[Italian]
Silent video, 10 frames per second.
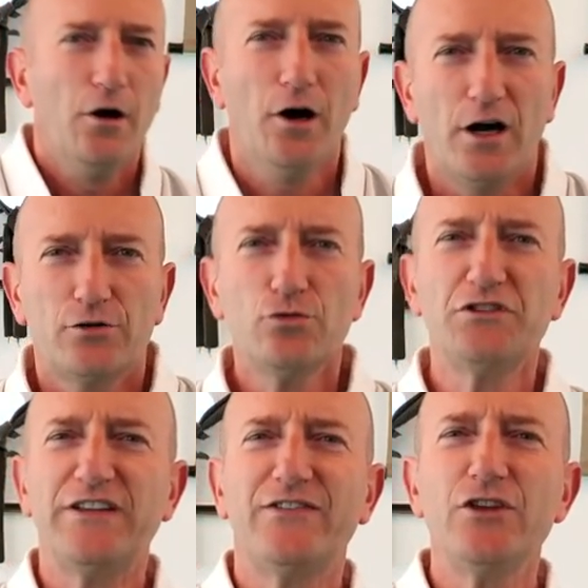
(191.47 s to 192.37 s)
ha,
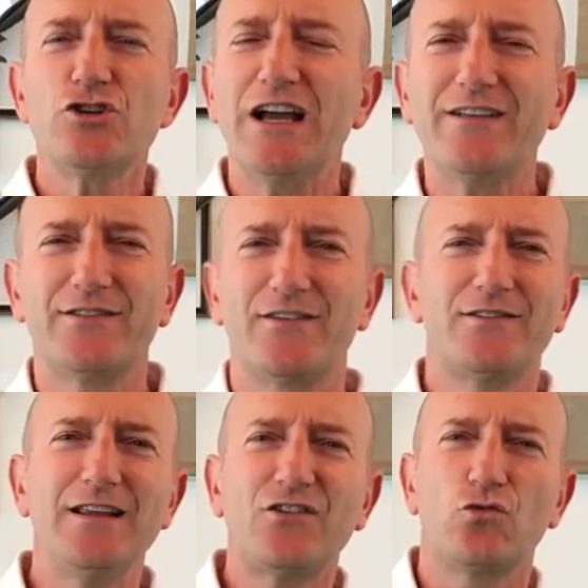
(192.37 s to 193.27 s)
tutti sti gesti,
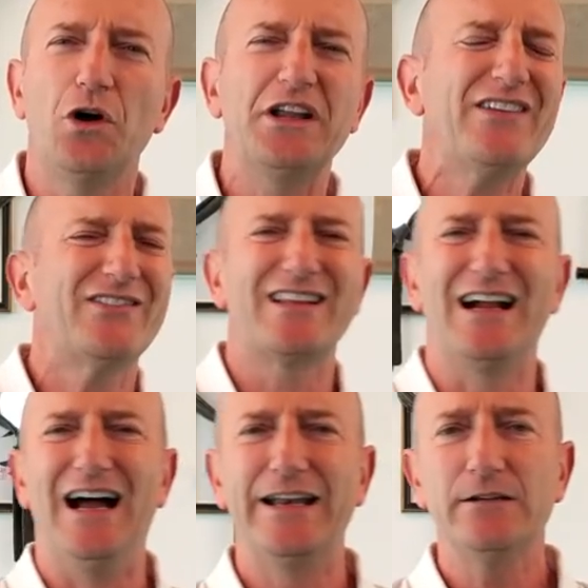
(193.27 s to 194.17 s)
sti suoni
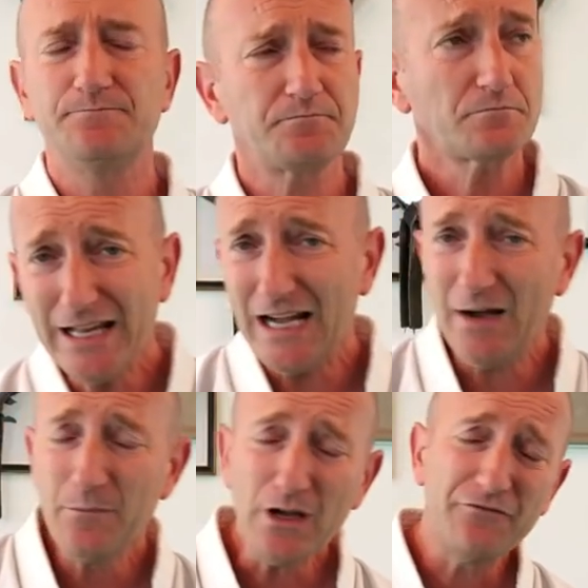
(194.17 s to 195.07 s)
strani che
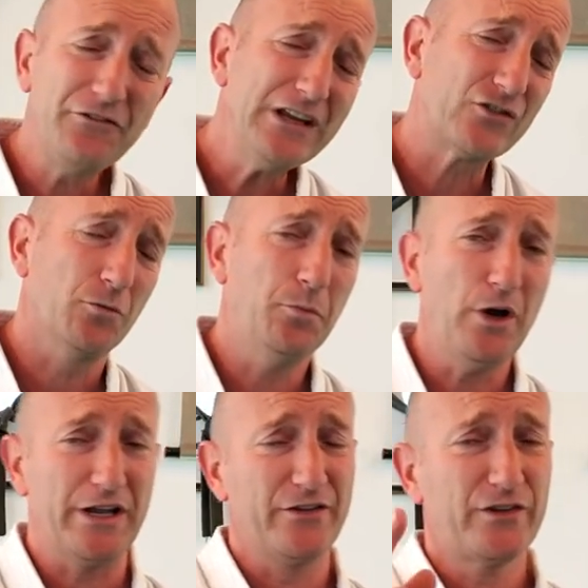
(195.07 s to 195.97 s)
a mio avviso,
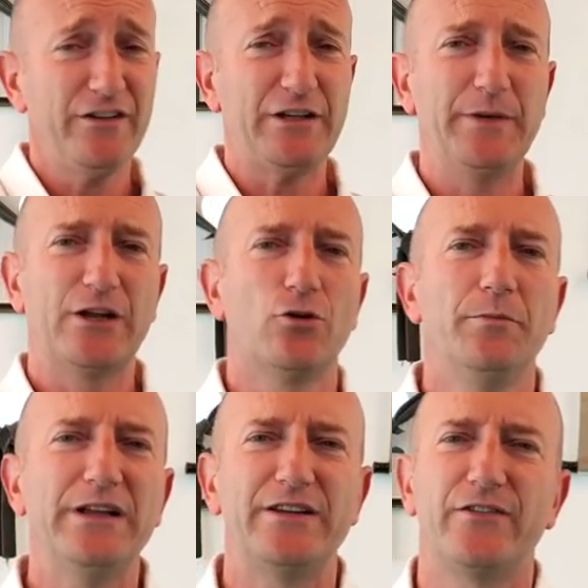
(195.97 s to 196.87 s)
poi scrivetemi nei
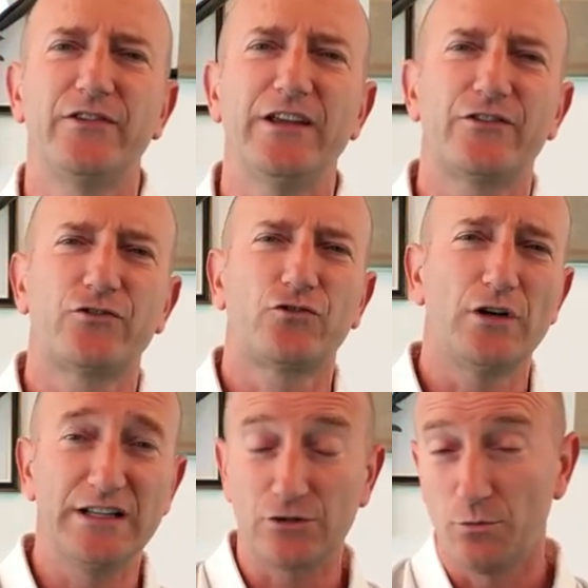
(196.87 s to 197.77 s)
commenti se
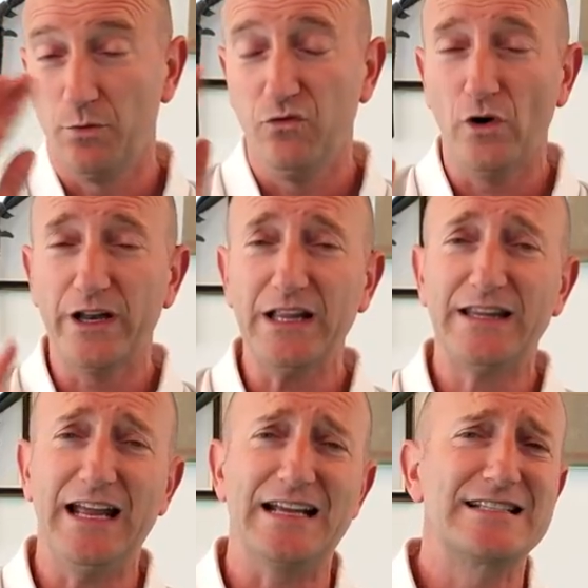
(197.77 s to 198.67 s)
sono andato un po' fuori
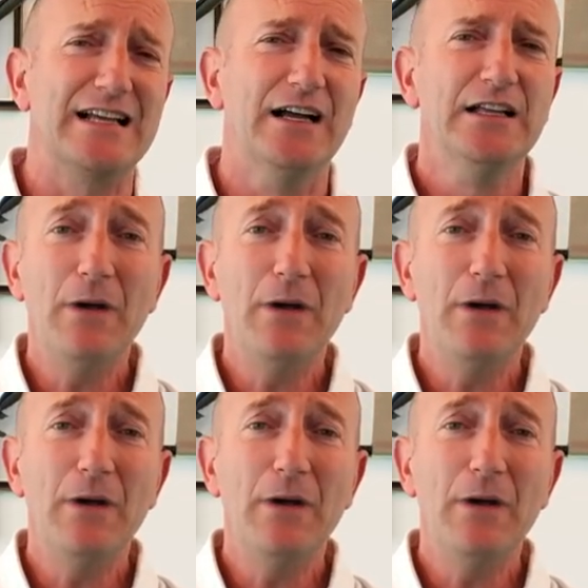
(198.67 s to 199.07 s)
di testa,